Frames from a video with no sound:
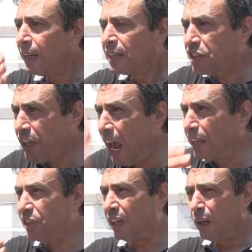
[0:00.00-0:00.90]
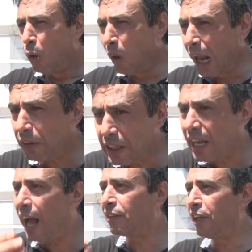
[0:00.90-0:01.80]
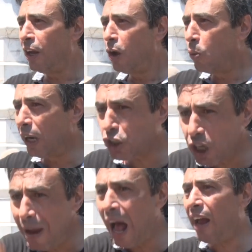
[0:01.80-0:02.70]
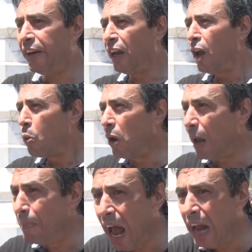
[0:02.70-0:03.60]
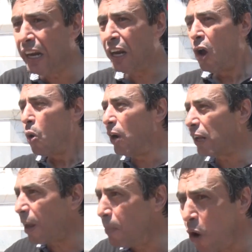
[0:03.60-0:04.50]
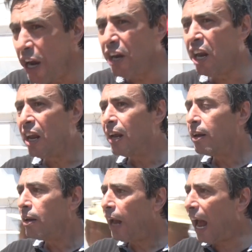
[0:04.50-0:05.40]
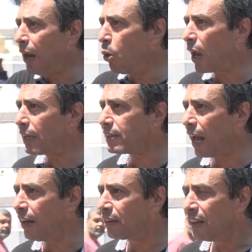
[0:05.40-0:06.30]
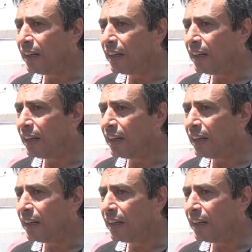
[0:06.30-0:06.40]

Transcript: سياسي ولا اقتصادي ولا اجتماعي ولا مالي ولا تمويني حلوا قيس سعيد